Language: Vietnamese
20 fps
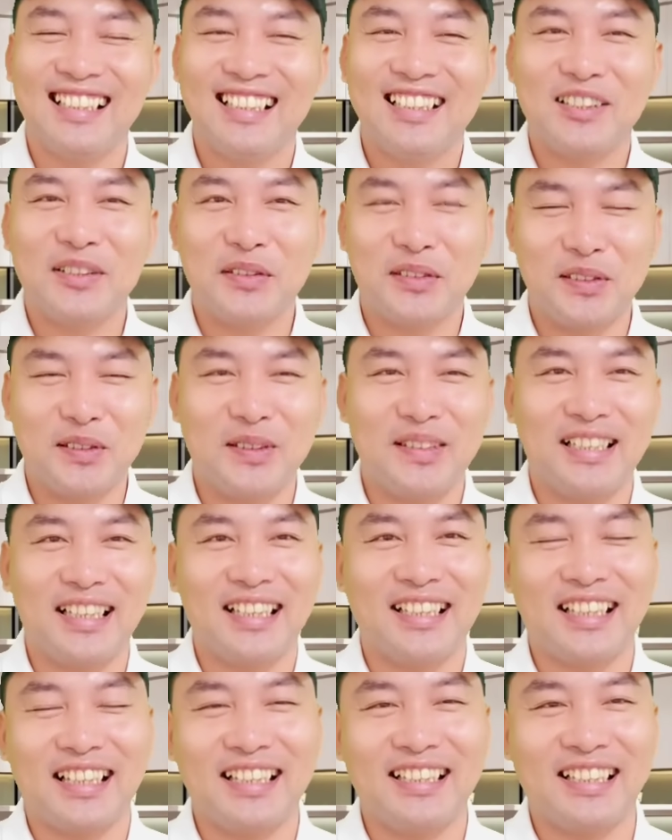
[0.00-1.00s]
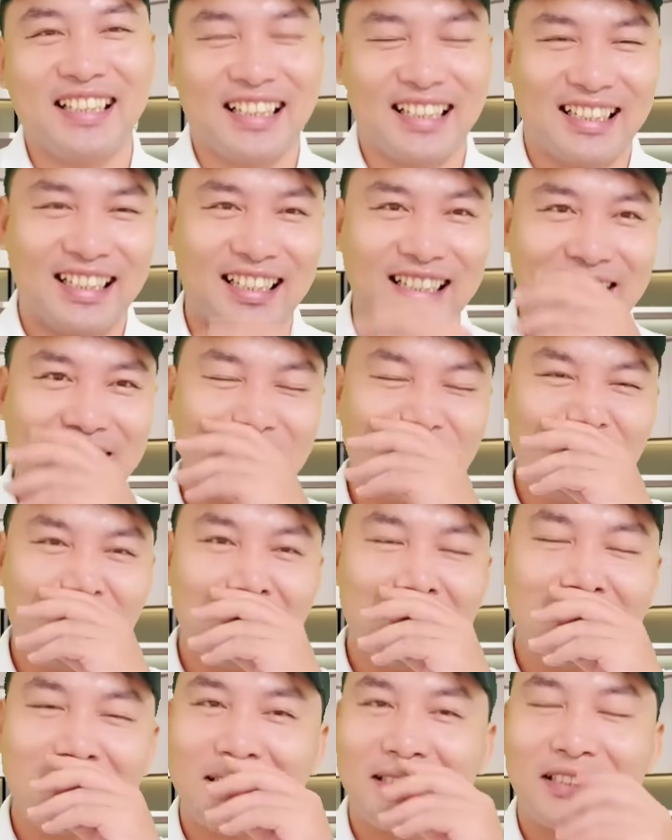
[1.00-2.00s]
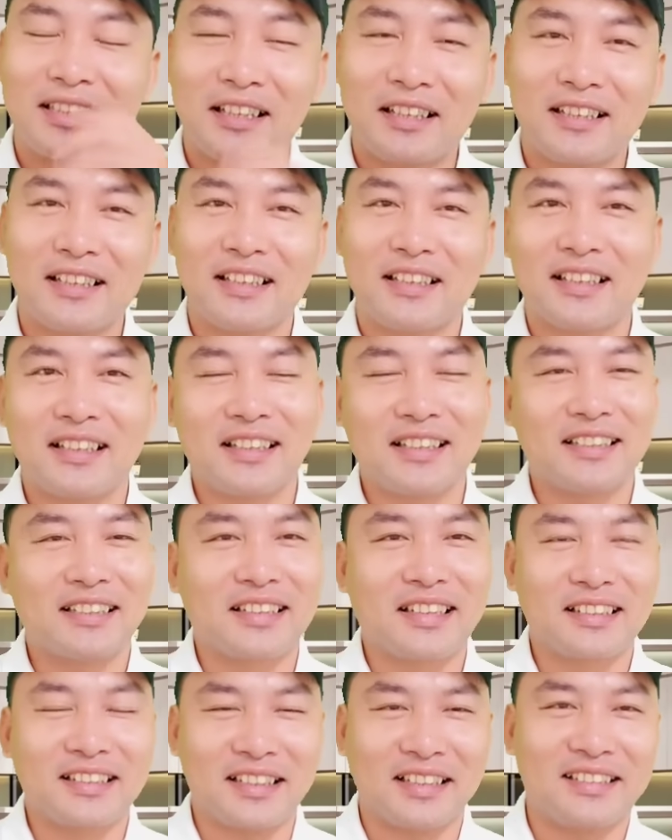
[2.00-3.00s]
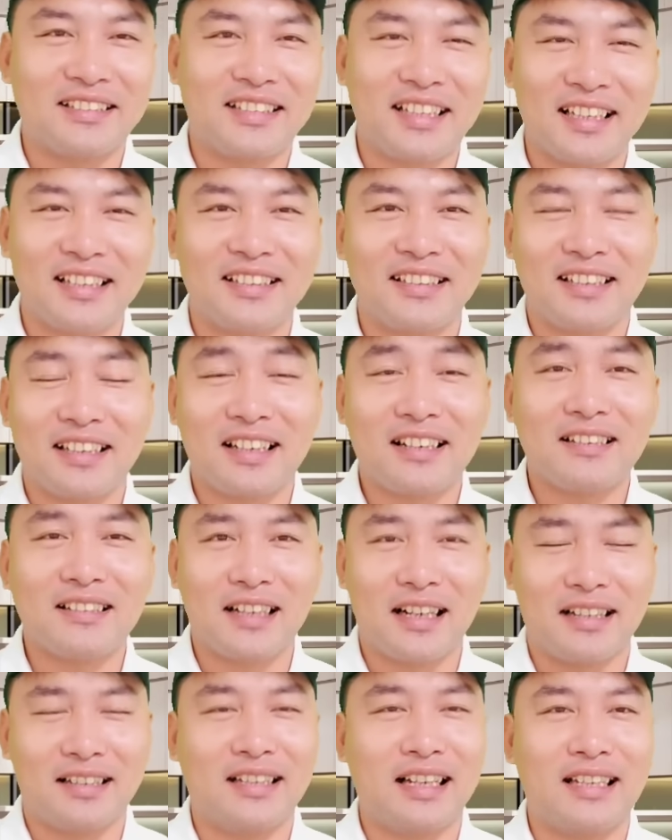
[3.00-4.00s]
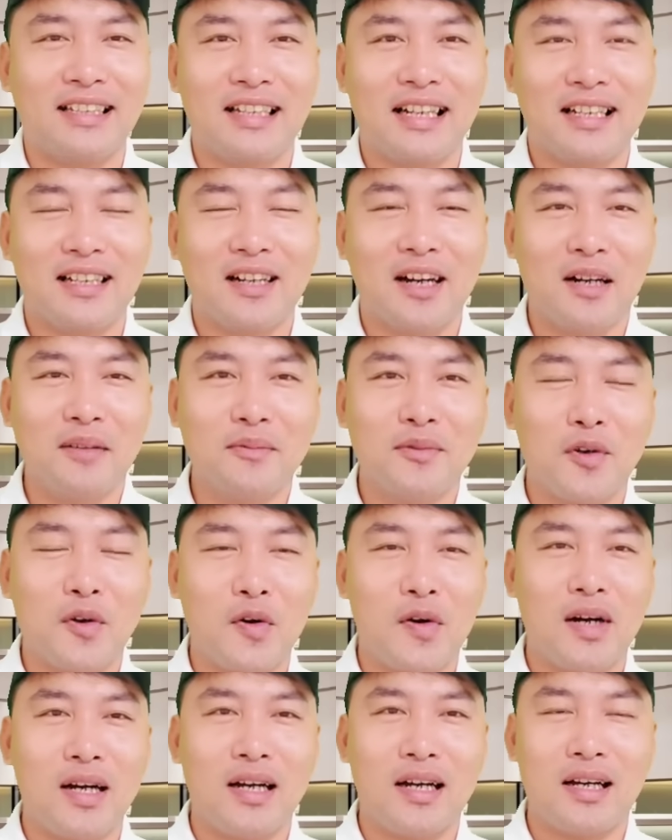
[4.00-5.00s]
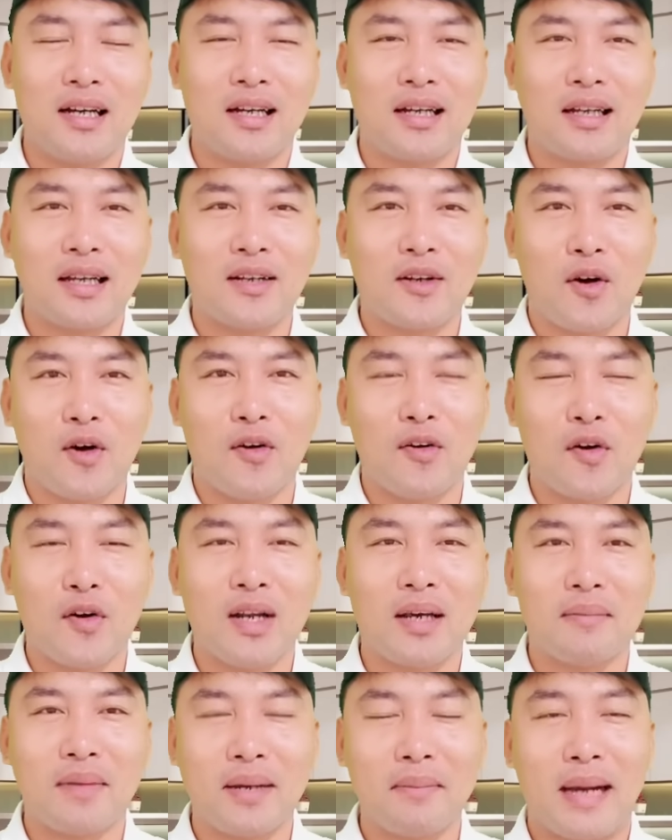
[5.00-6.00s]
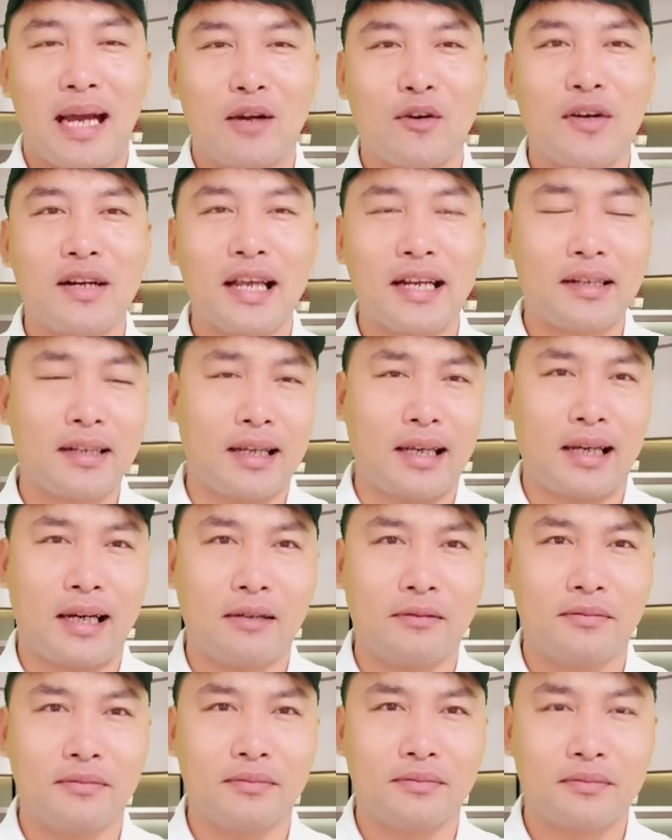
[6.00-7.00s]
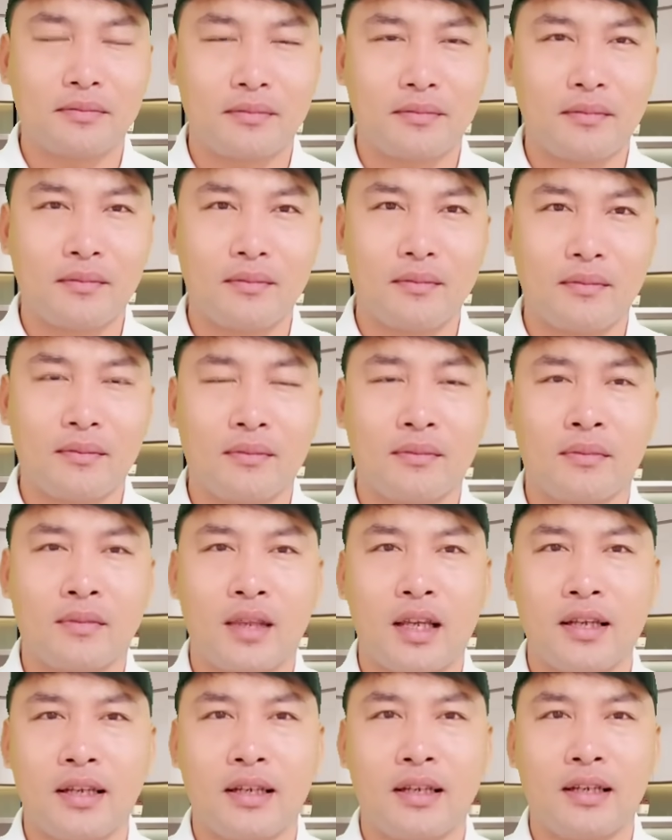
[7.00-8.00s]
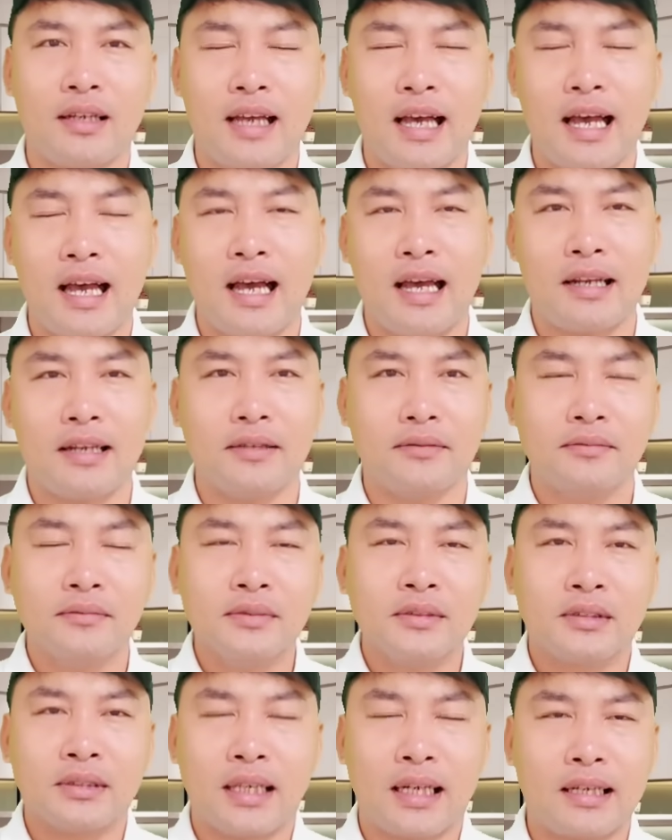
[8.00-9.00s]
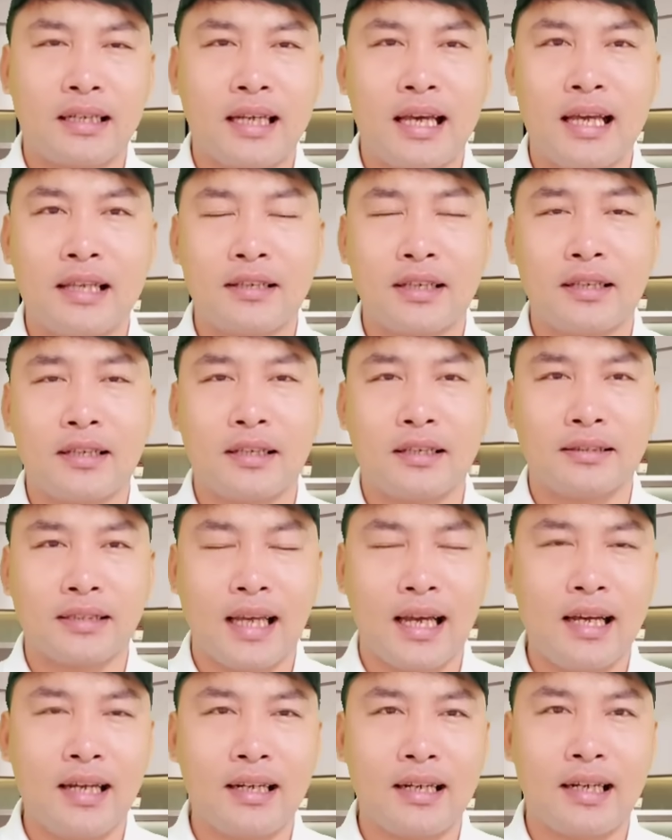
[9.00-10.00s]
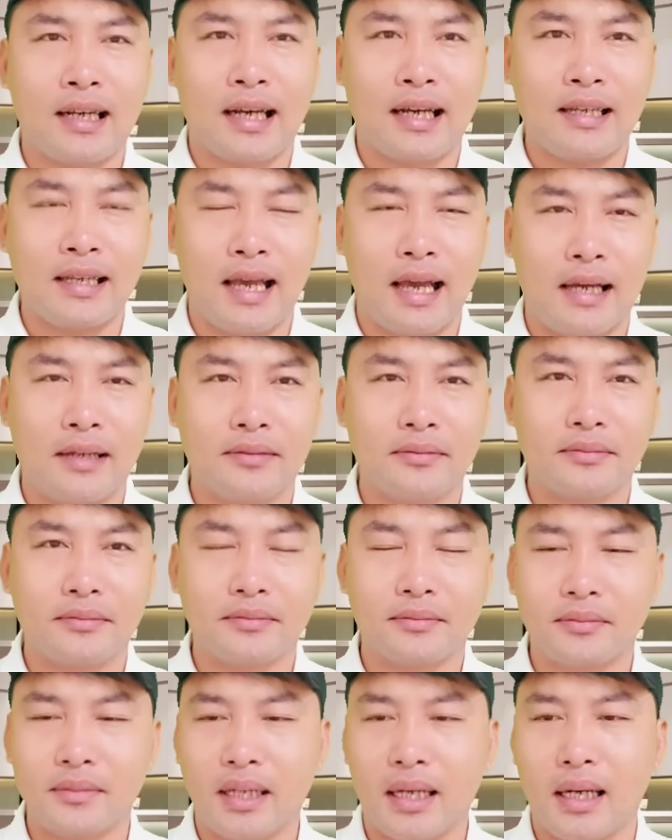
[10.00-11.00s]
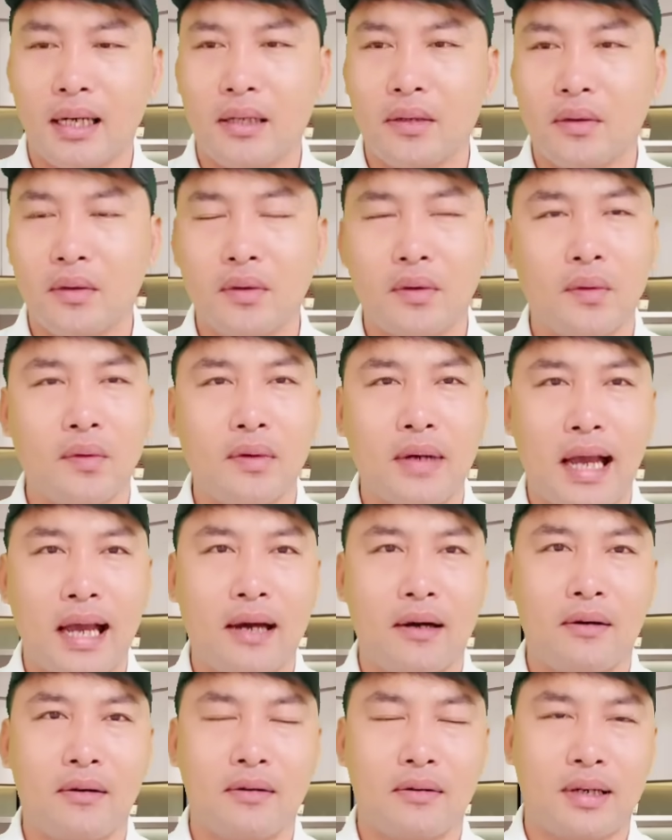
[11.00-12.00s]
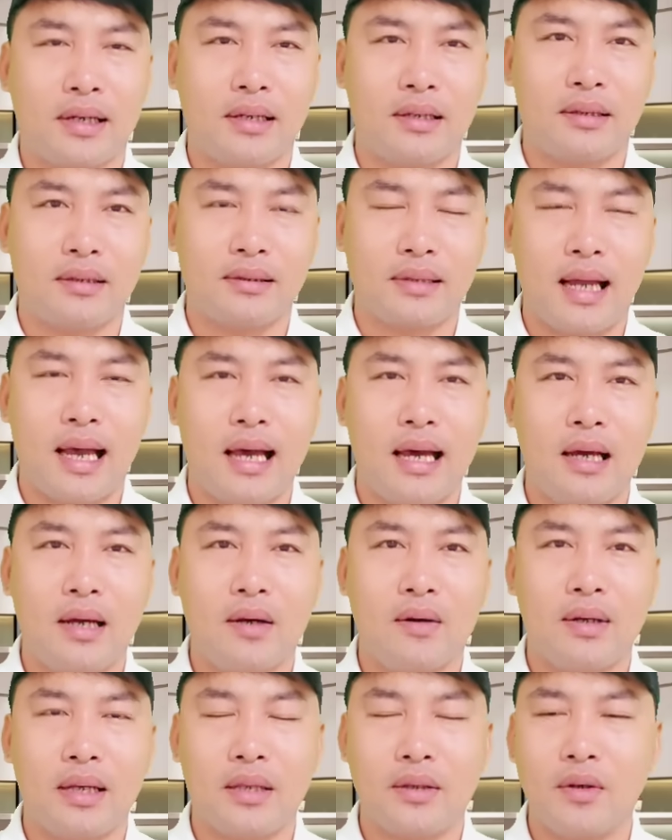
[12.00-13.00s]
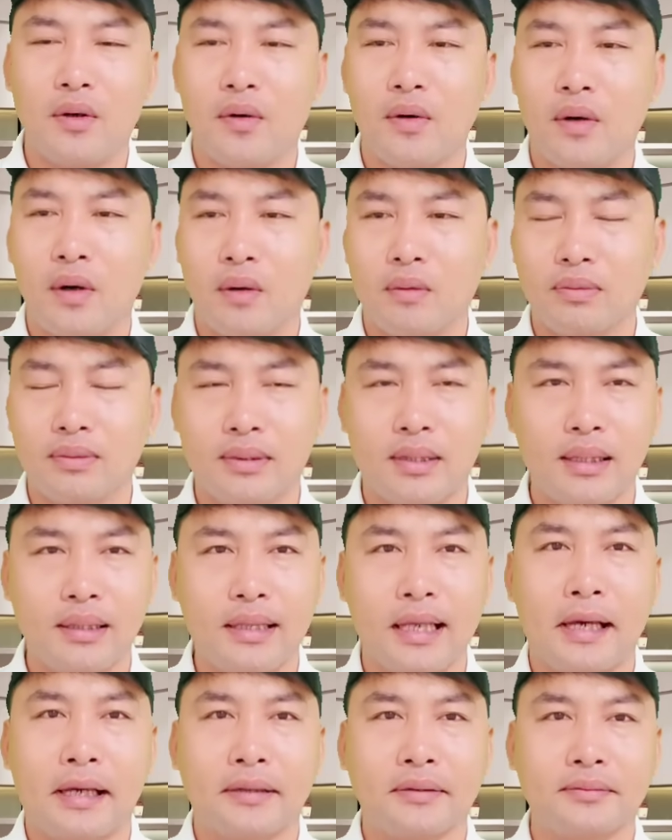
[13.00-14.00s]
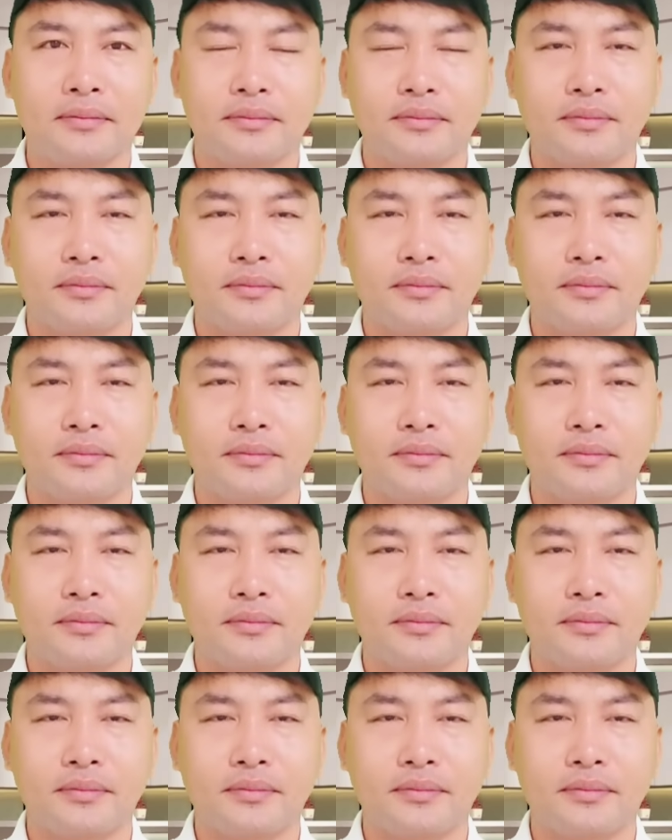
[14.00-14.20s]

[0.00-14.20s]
cô chú anh chị thấy rằng là nó, nó, nó cái tự tin nó, nó cực kỳ gây gớm của à, cái cô gọi là máy bay hồi nách này không ừ, thì ra đó thật ra trên thực tế đó là cả nhà vợ của cu cao đó đã gọi là vô cùng tức giận